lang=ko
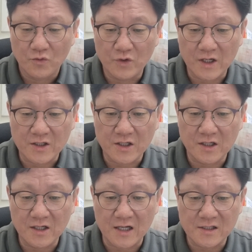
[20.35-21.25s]
우리가
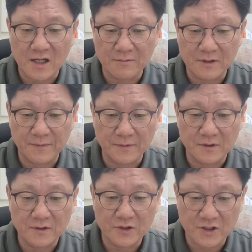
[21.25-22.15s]
진리를 아는 사람을
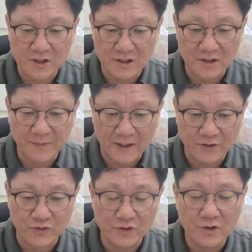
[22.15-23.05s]
지식을
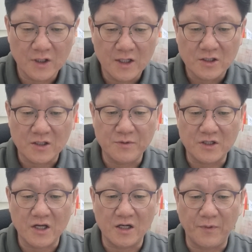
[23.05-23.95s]
받은 후
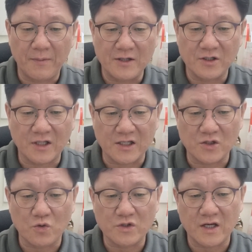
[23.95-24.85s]
짐직 죄를 범한즉
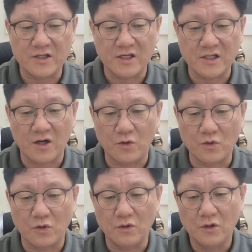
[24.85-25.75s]
다시 속죄하는 제사가
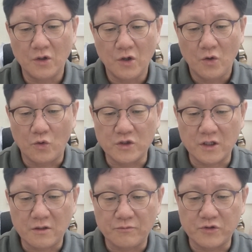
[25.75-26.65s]
없고
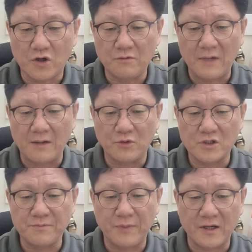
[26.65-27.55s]
오직 무서운 마음으로
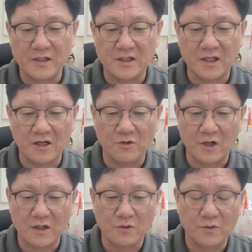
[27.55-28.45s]
심판을 기다린
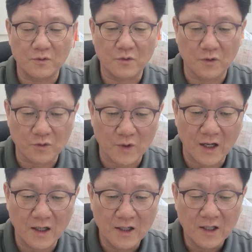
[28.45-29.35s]

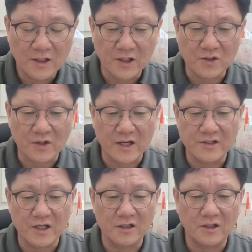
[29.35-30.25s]
것과
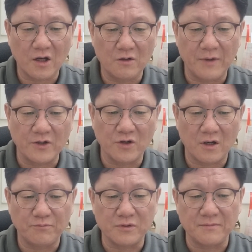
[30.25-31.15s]
대적하는 자를 태울
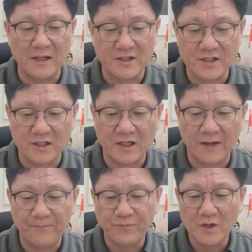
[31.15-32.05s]
맹렬한 불만 있으리라.